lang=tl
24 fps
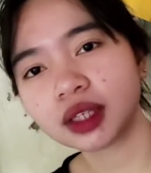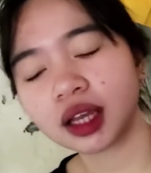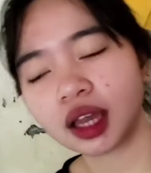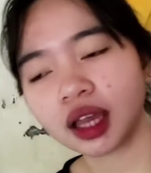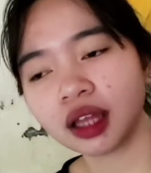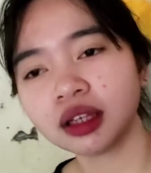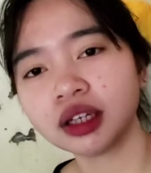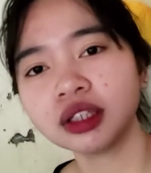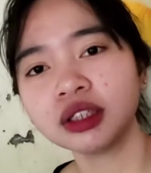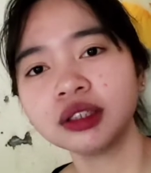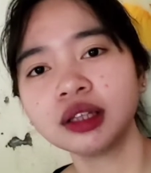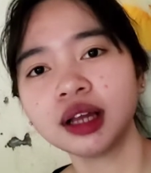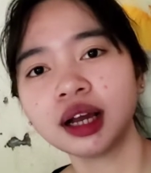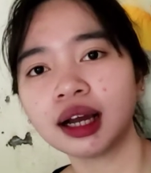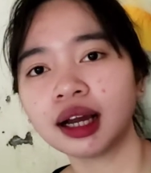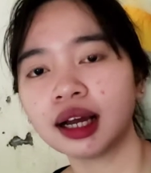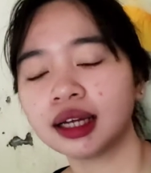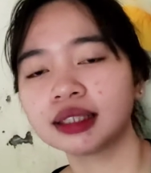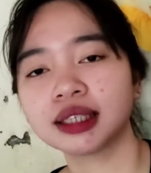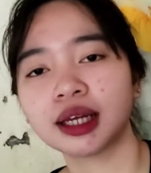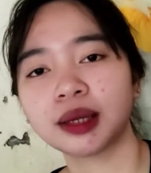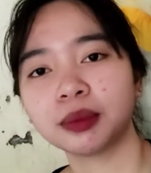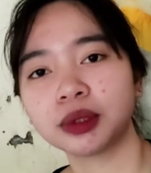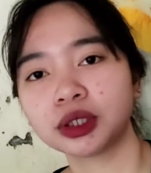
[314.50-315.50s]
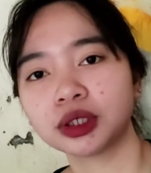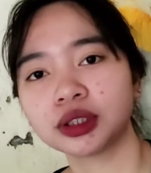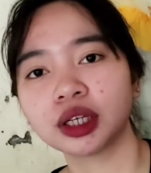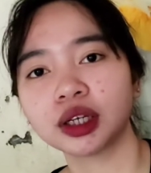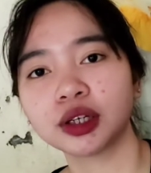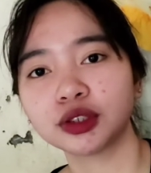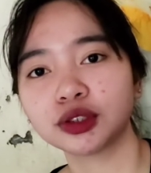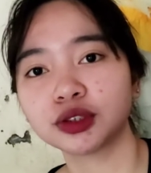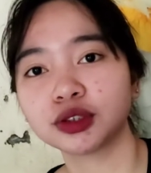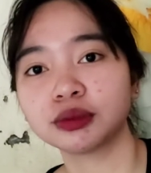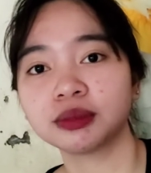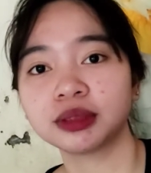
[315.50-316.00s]
And iyon na nga, sabi ko
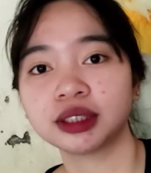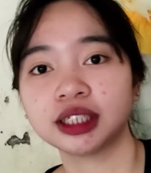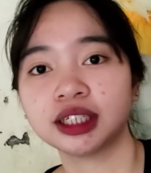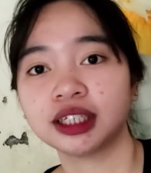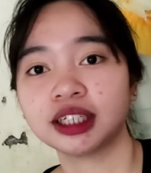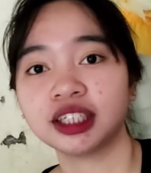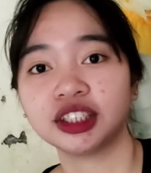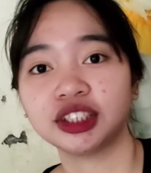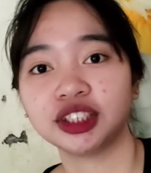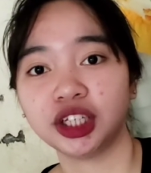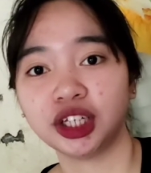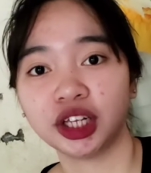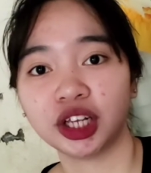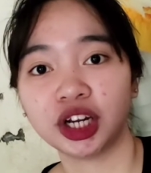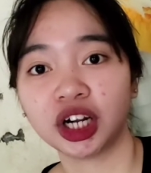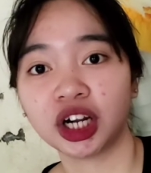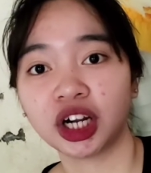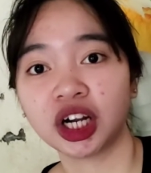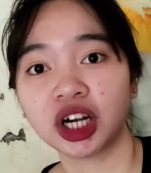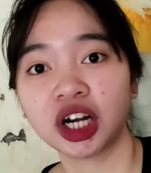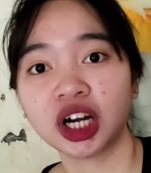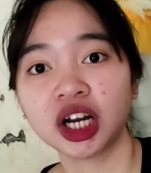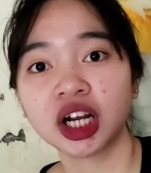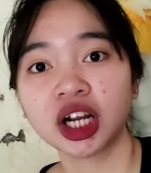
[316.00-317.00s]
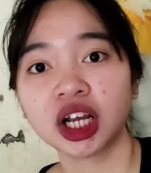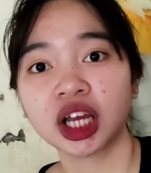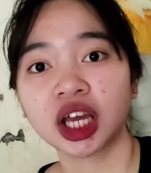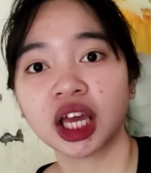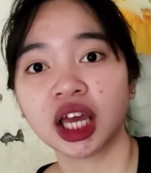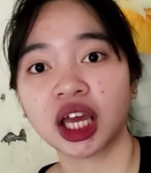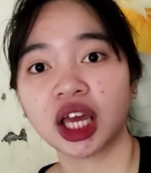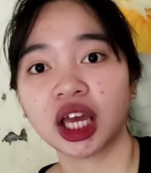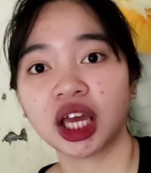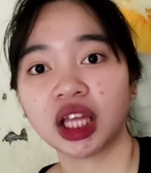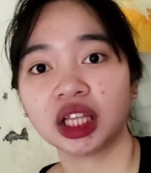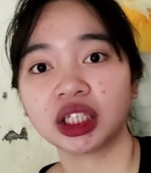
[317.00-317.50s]
talaga gusto ko maging engineer.
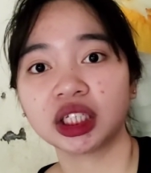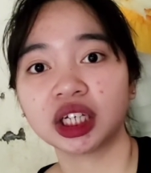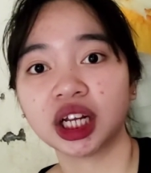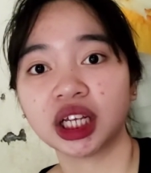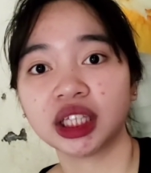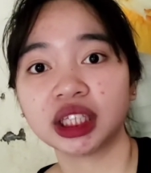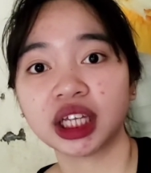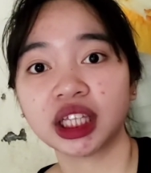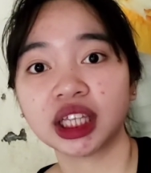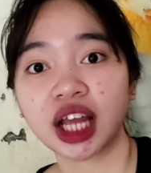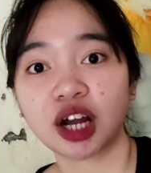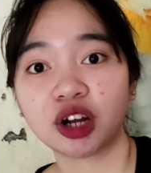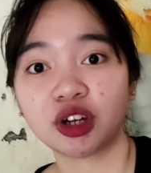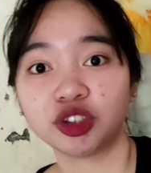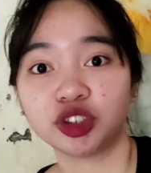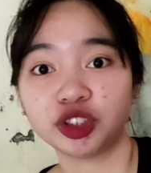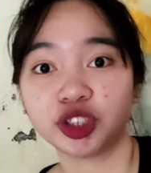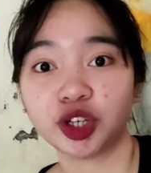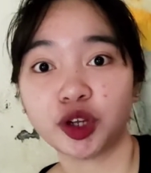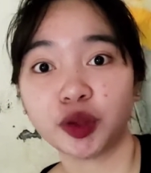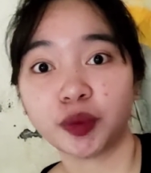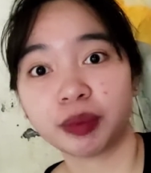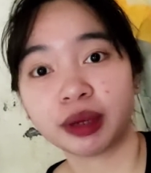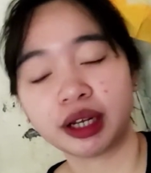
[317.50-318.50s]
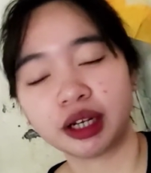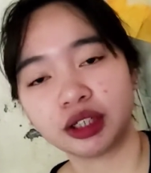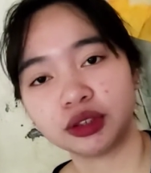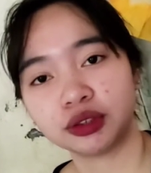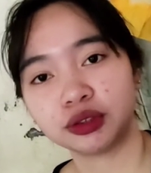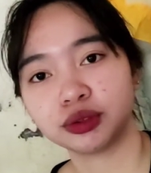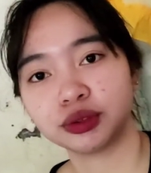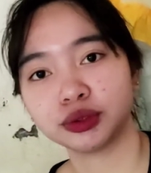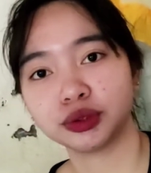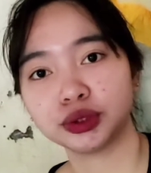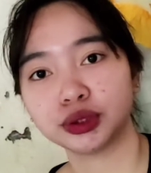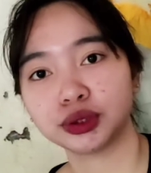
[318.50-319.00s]
And grade 10 ako nun, iyon pa rin
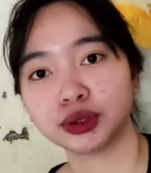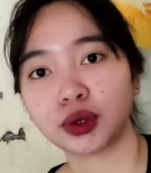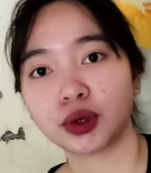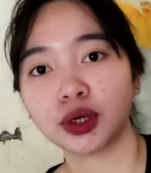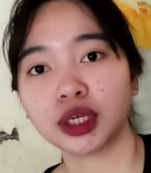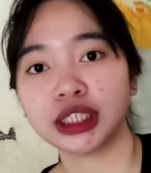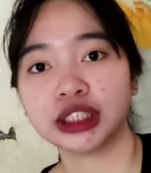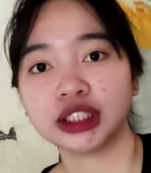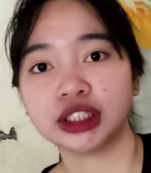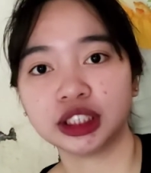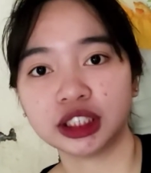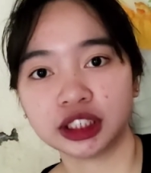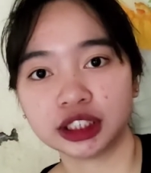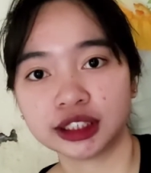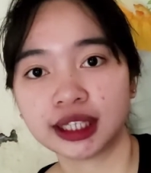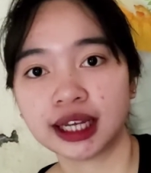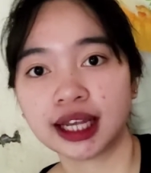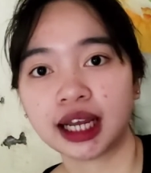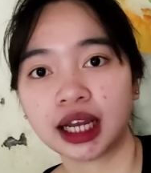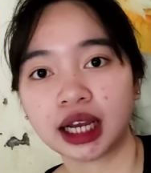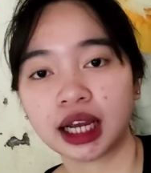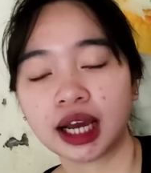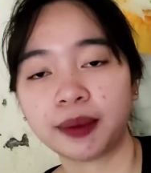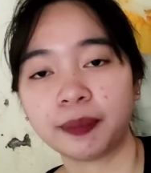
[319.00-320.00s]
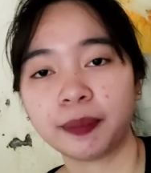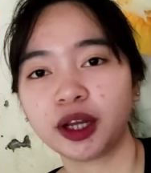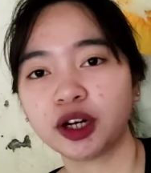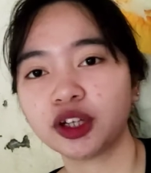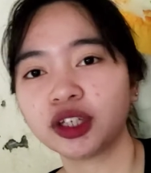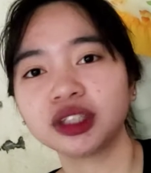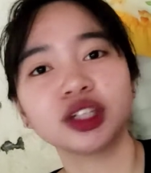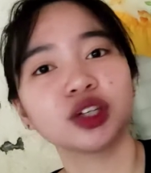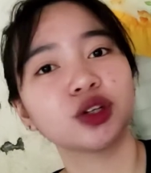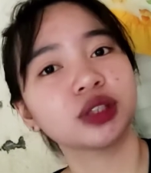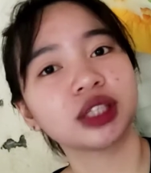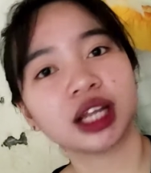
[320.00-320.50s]
yung gusto ko, engineer talaga.
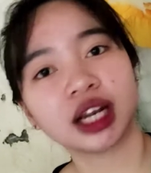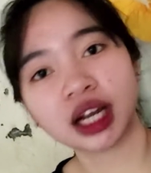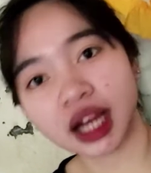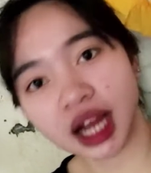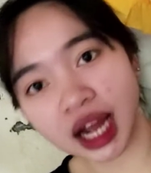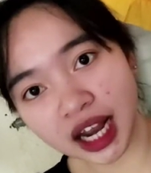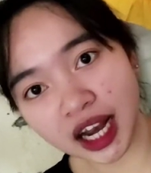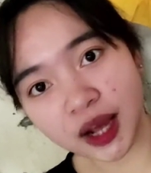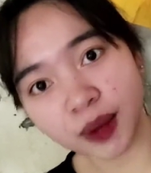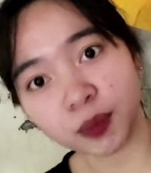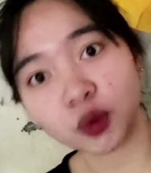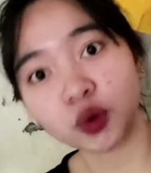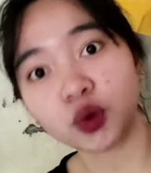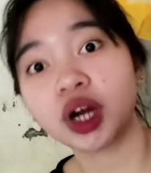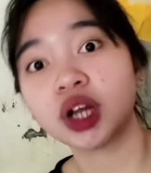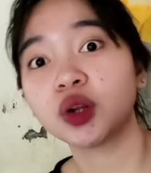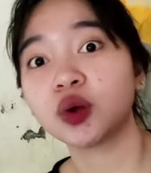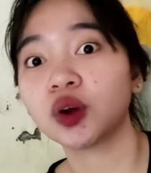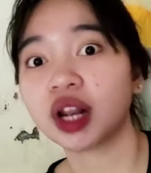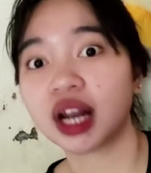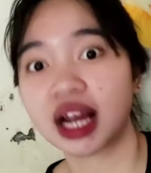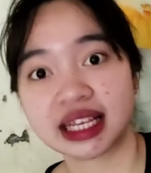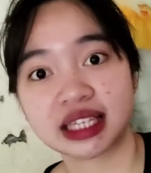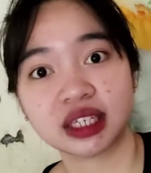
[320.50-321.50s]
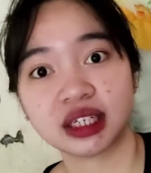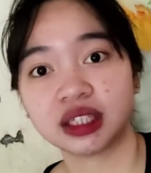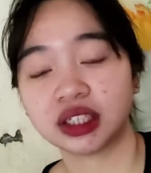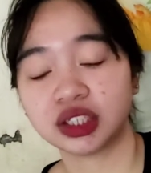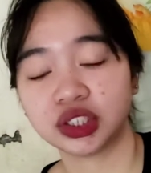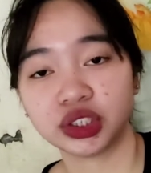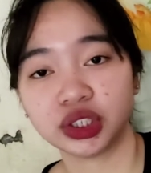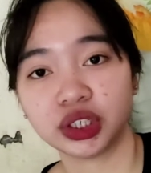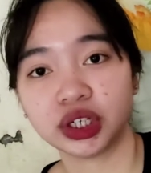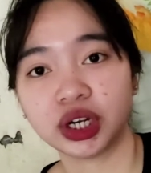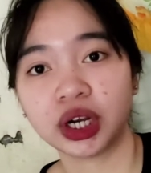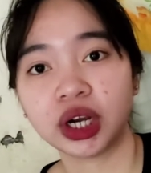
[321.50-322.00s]
Pero hindi ko talaga alam kung anong klaseng
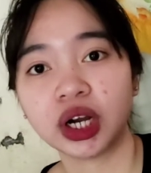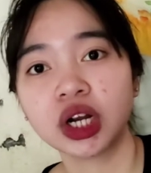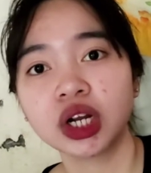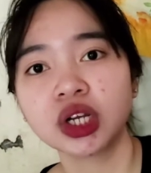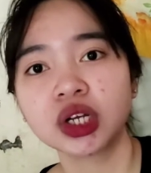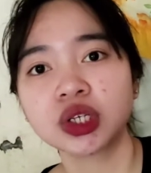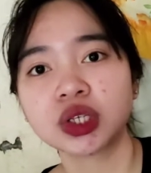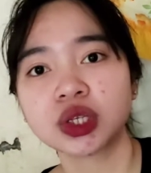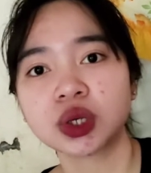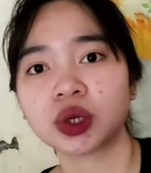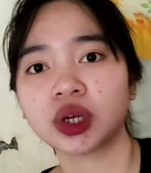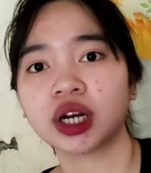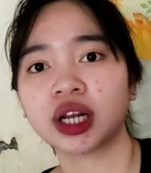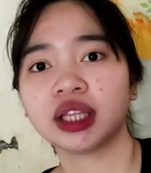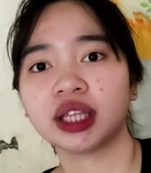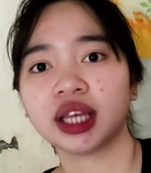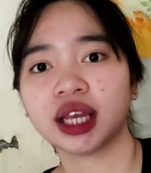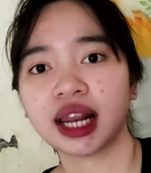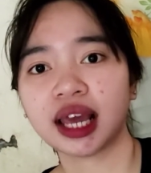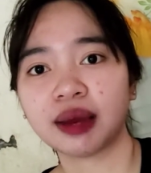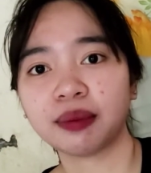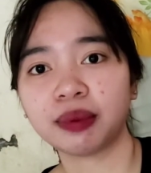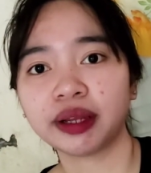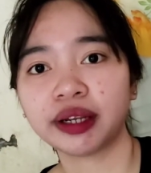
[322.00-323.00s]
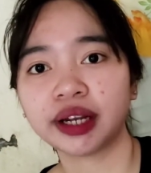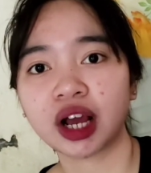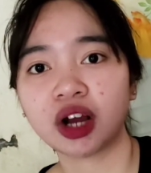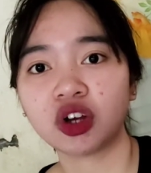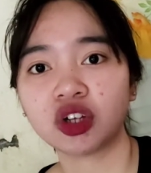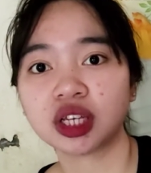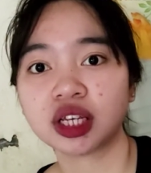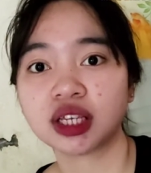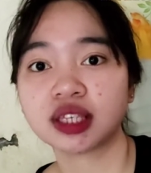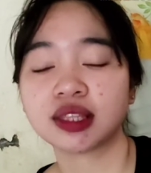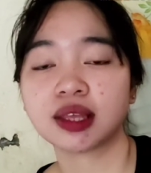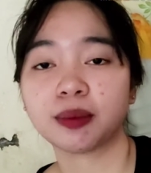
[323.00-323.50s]
engineer. So grade 11
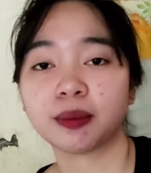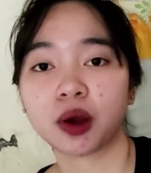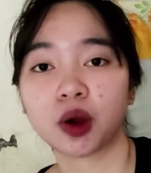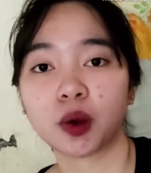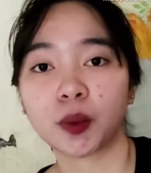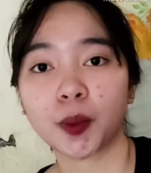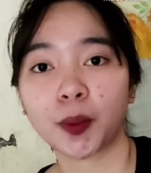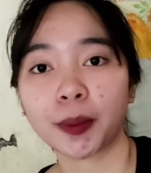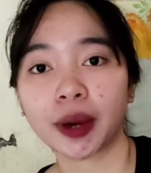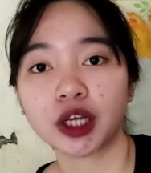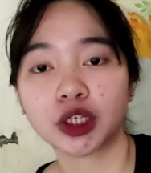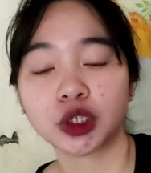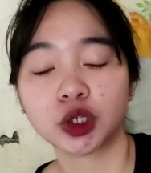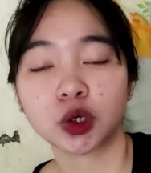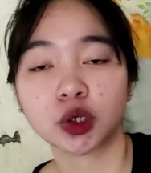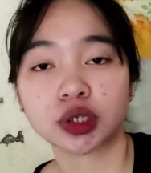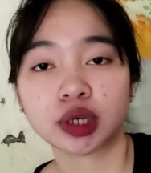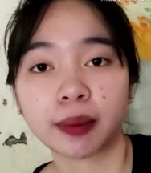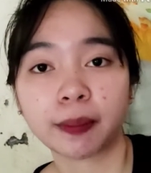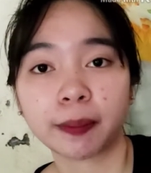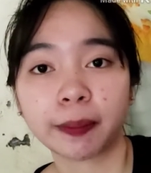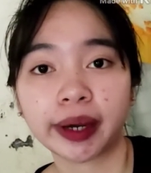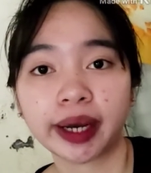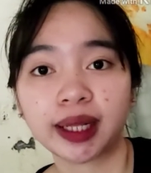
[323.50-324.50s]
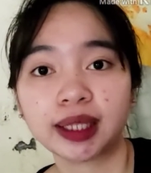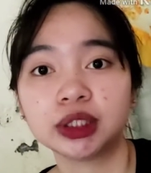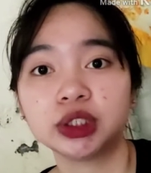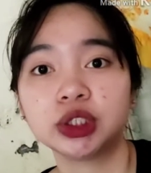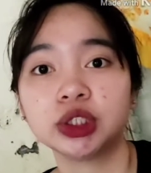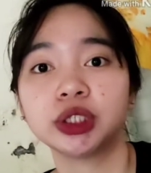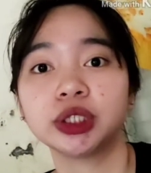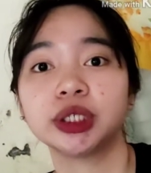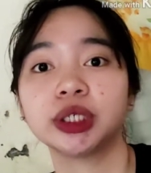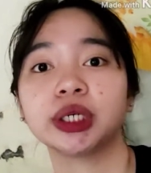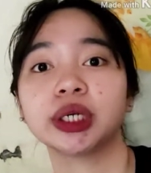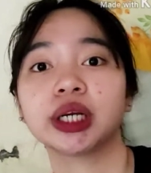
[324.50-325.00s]
na ako sa STEM ako pumasok. Siyempre
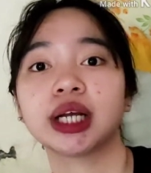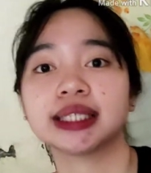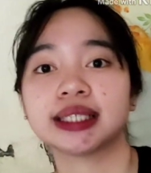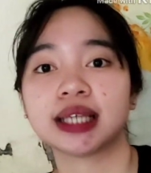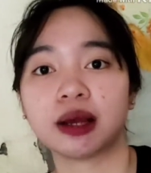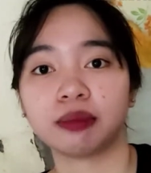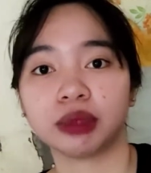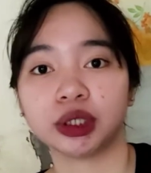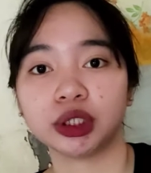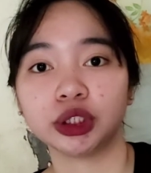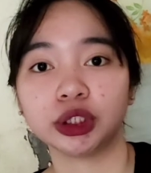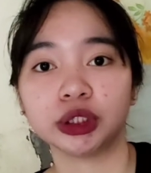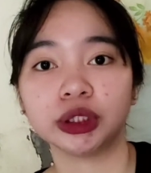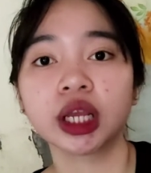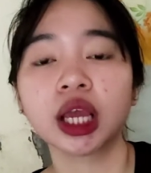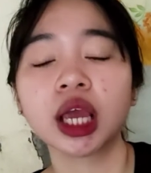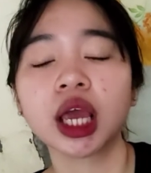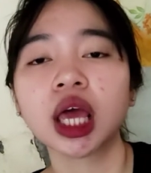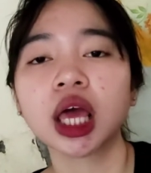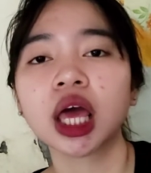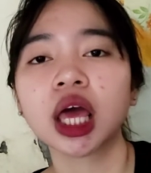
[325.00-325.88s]
engineer kasama doon.